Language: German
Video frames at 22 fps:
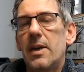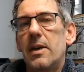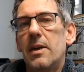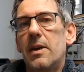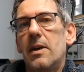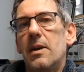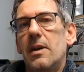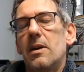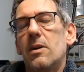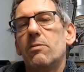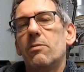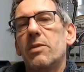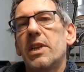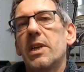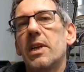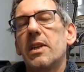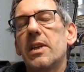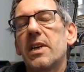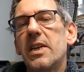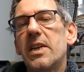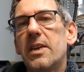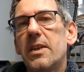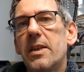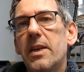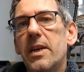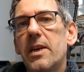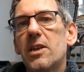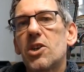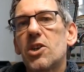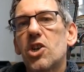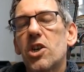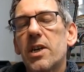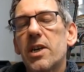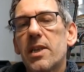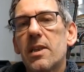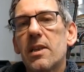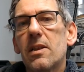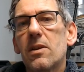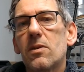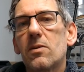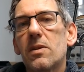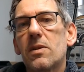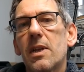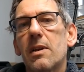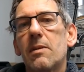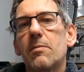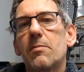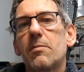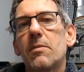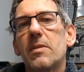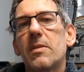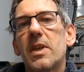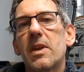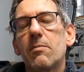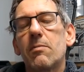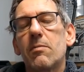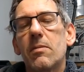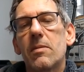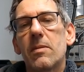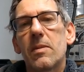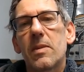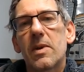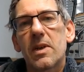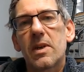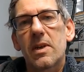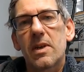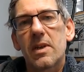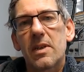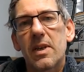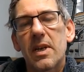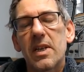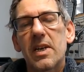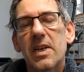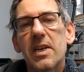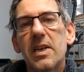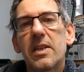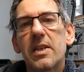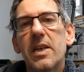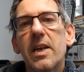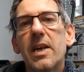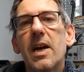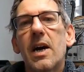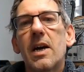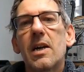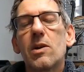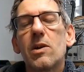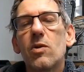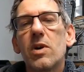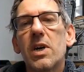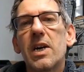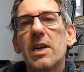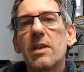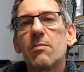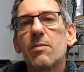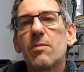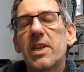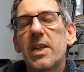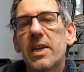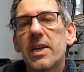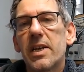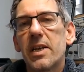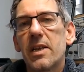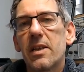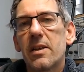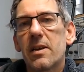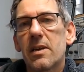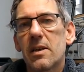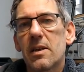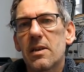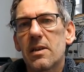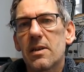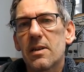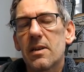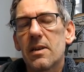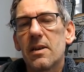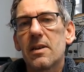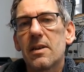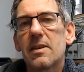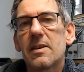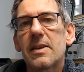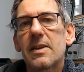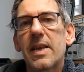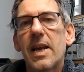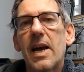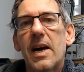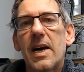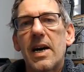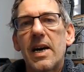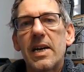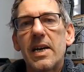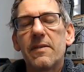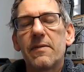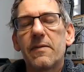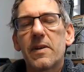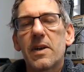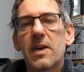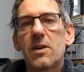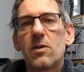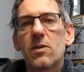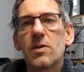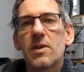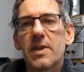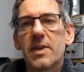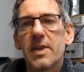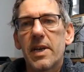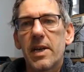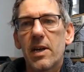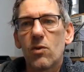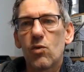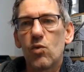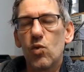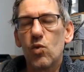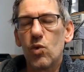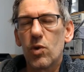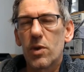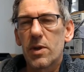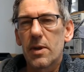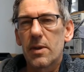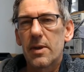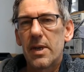Und mit den richtigen Schritten und den, dem, äh, den richtigen Algorithmen dahinter sehr einfach und sehr gut.